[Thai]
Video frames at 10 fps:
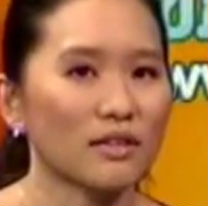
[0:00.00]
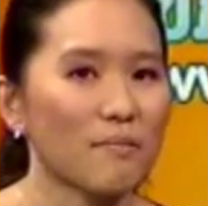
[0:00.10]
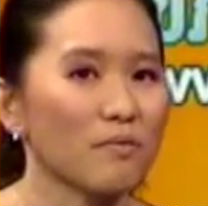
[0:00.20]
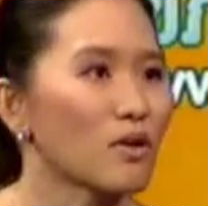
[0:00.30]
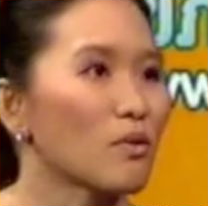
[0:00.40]

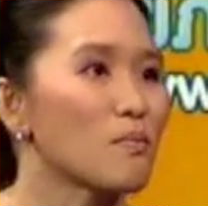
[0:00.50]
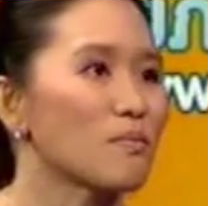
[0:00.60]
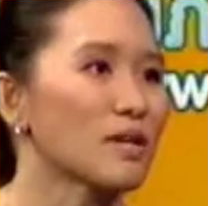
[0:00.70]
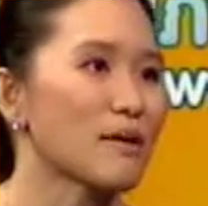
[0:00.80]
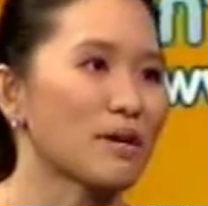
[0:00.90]
ทำกลุ่ม
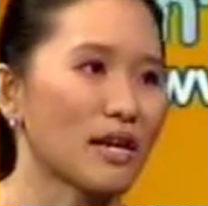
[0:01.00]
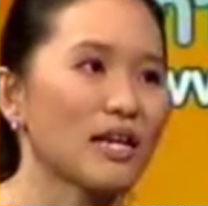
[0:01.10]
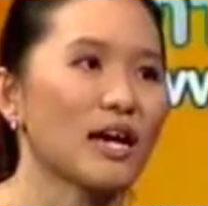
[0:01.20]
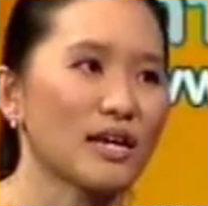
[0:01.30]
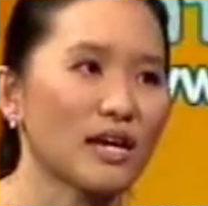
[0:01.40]
ทำอะไร
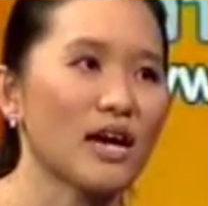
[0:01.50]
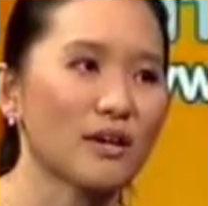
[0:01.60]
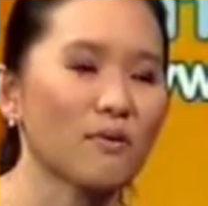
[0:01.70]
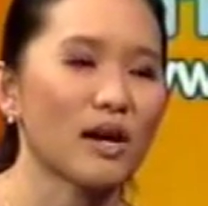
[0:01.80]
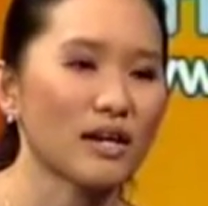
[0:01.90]
ได้
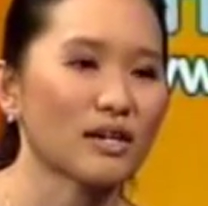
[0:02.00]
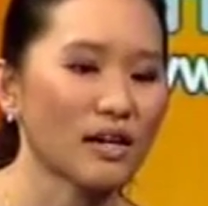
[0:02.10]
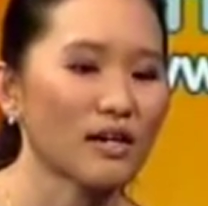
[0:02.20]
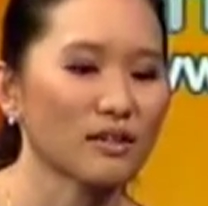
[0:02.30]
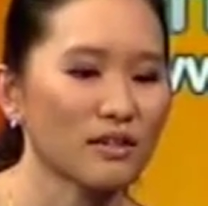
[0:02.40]
ง่ายกว่า
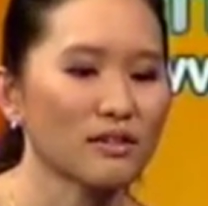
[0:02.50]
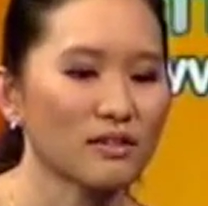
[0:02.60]
ค่ะ